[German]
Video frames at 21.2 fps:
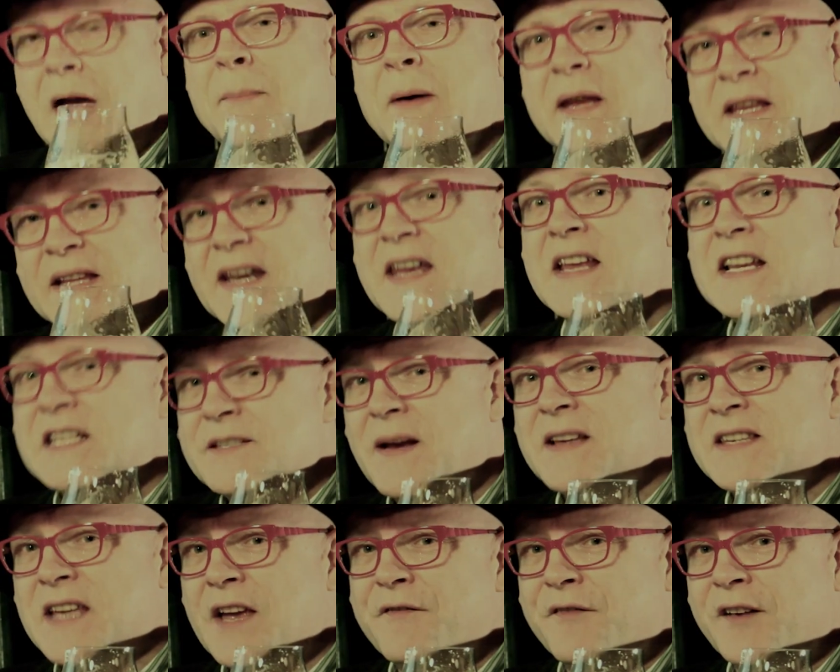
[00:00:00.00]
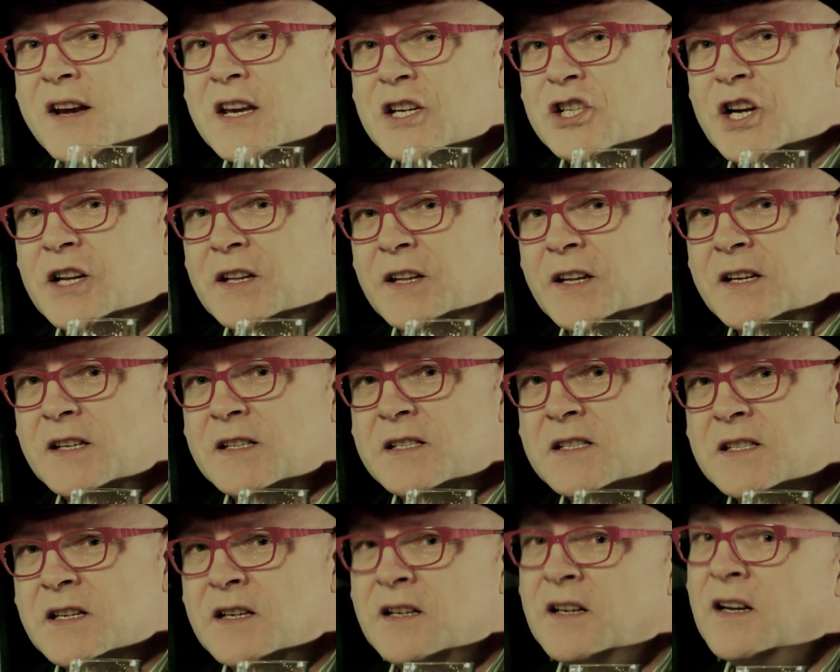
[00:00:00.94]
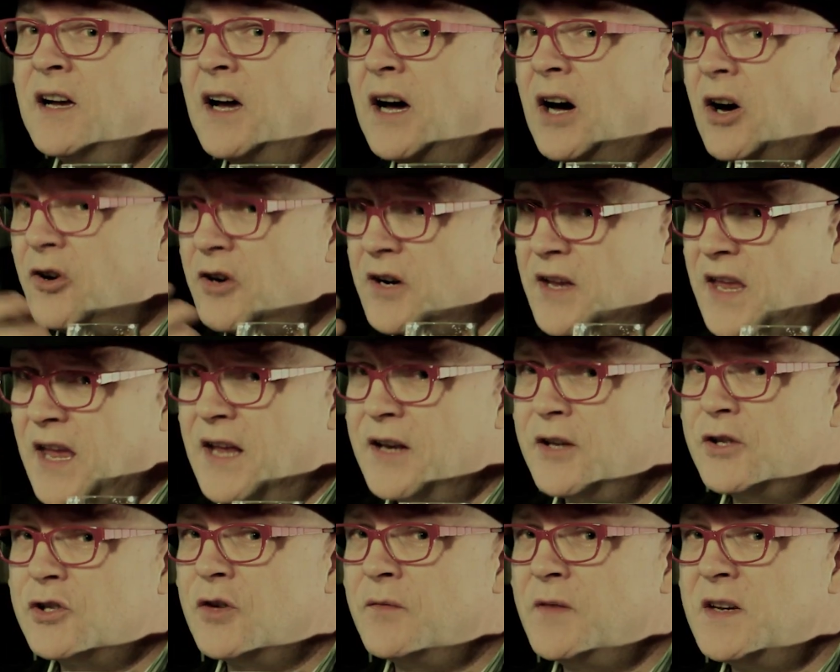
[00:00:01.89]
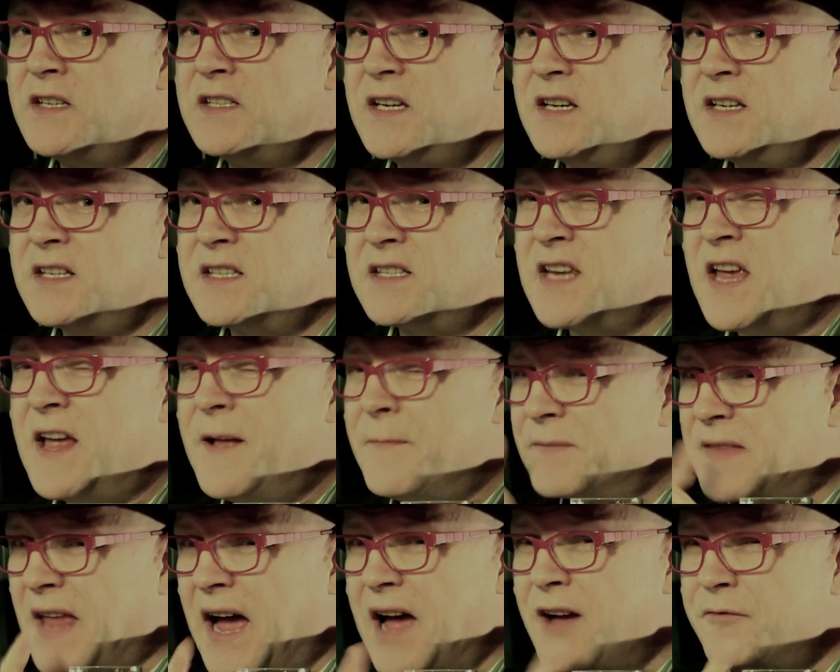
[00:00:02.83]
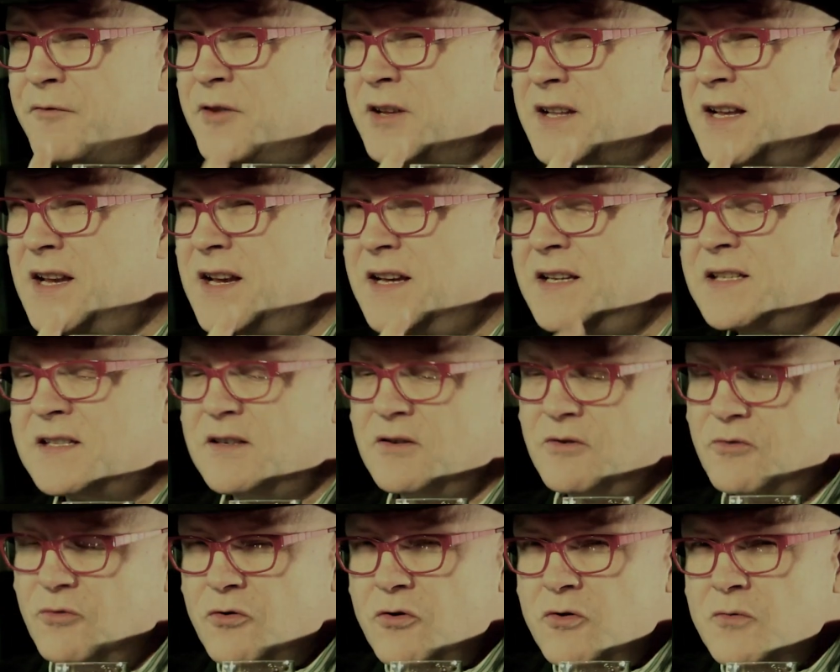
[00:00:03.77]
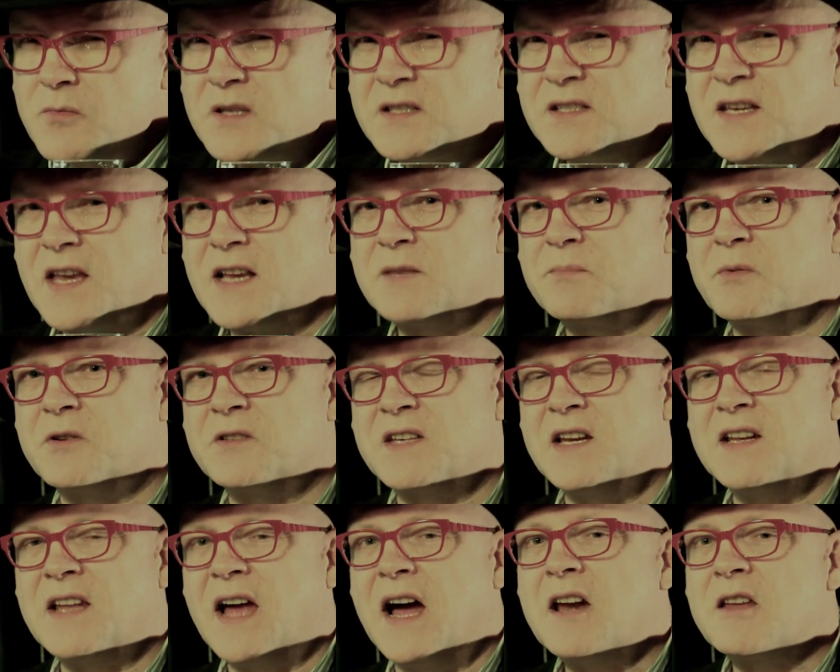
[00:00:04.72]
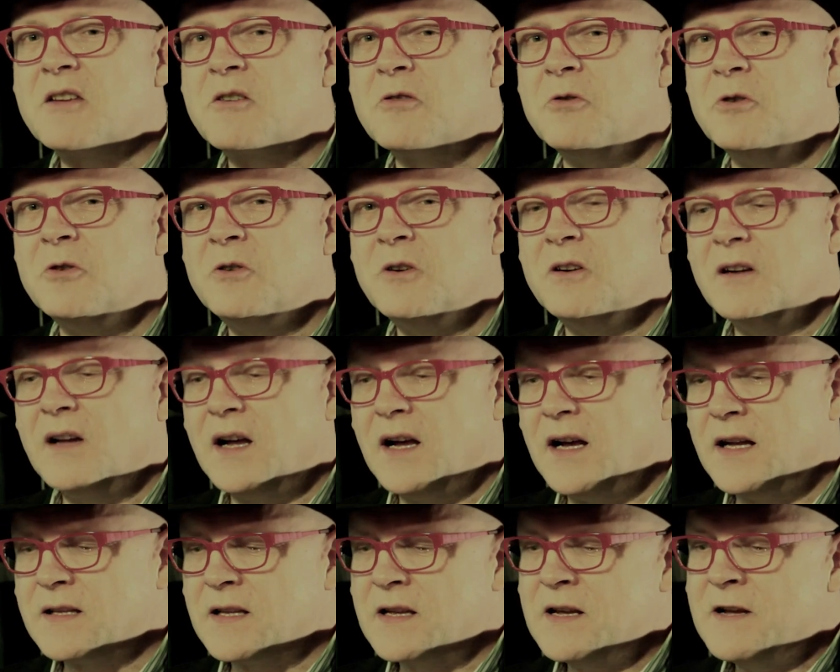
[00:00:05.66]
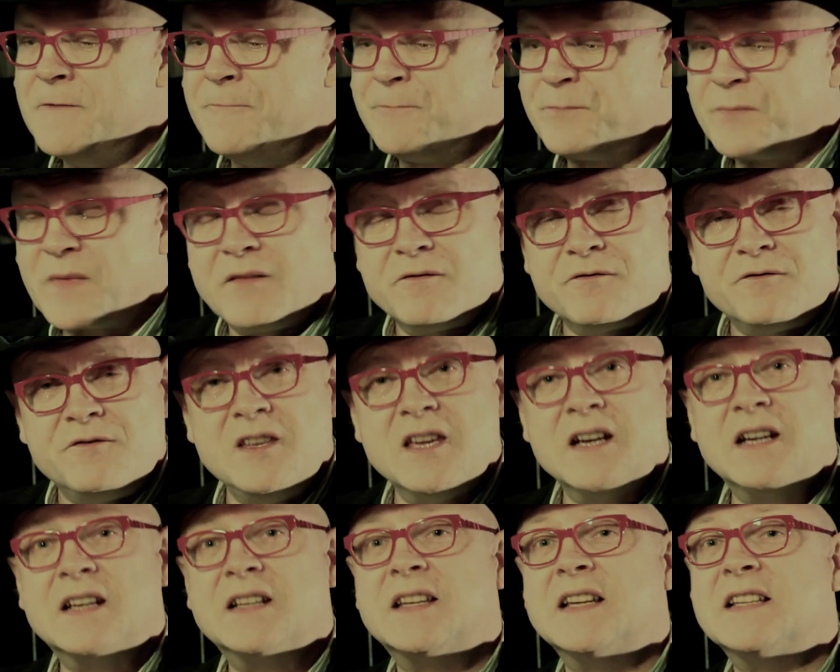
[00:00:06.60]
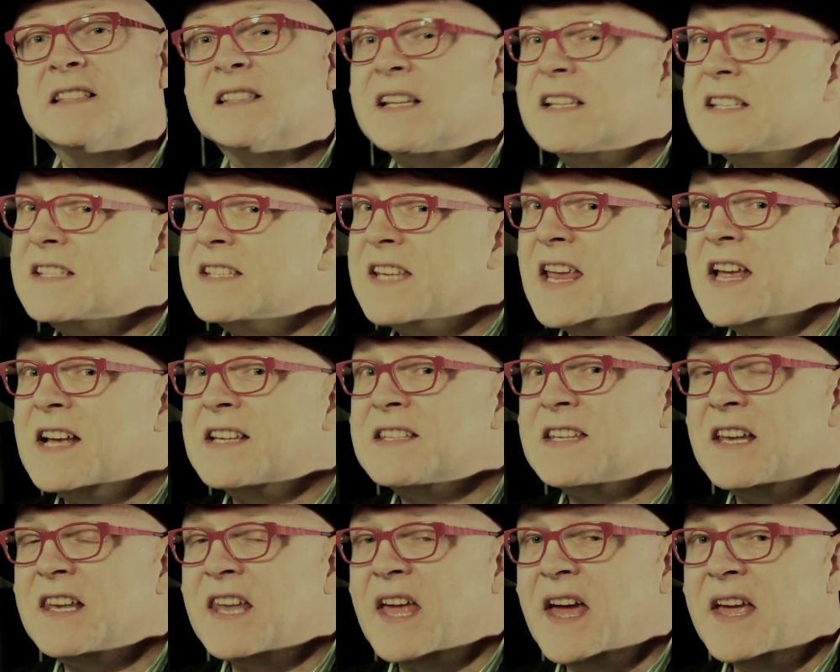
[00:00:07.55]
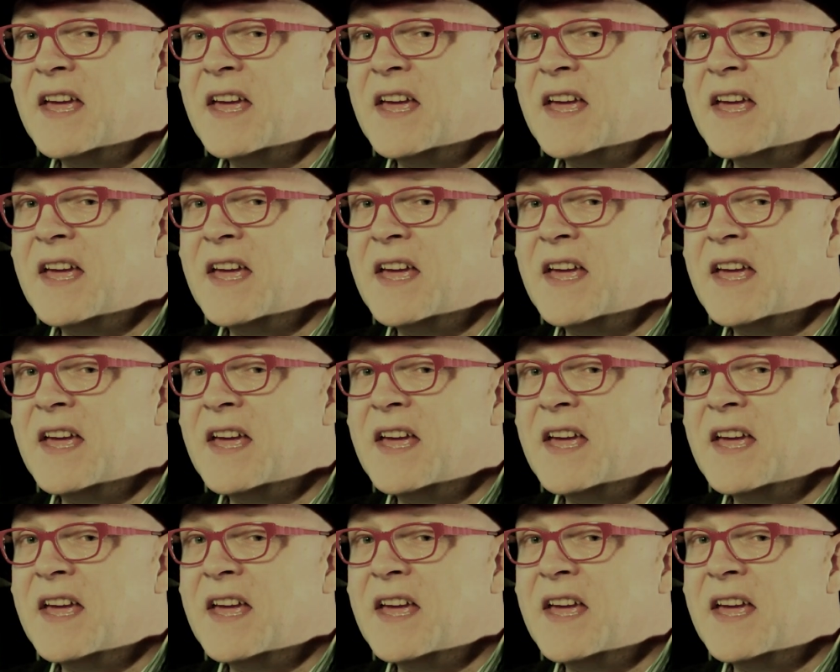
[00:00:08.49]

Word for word: Aber ich trinke es, weil es erfrischend ist, auch gerne so, wie es ist. Dafür, dass es über 6% Alkohol hat, wirkt es sehr, sehr